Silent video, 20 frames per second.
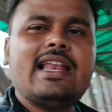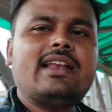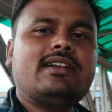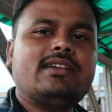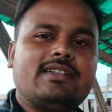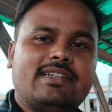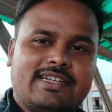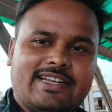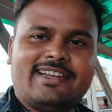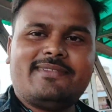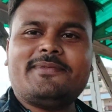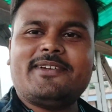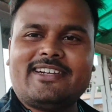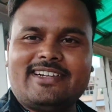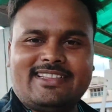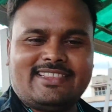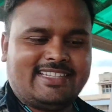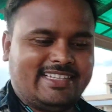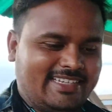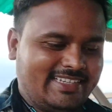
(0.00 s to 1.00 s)
फिलहाल ट्रेन
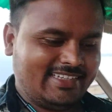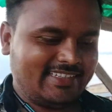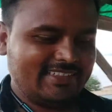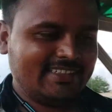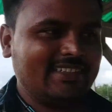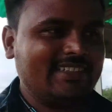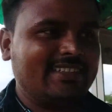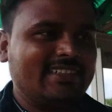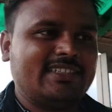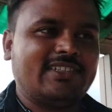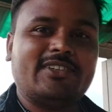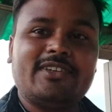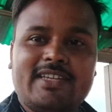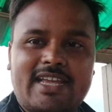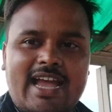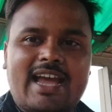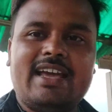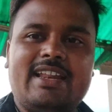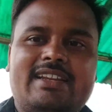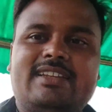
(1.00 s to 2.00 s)
पकड़ते हैं
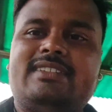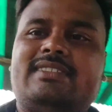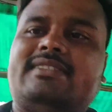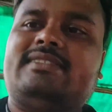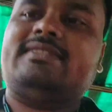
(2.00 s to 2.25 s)
क्योंकि आ रहे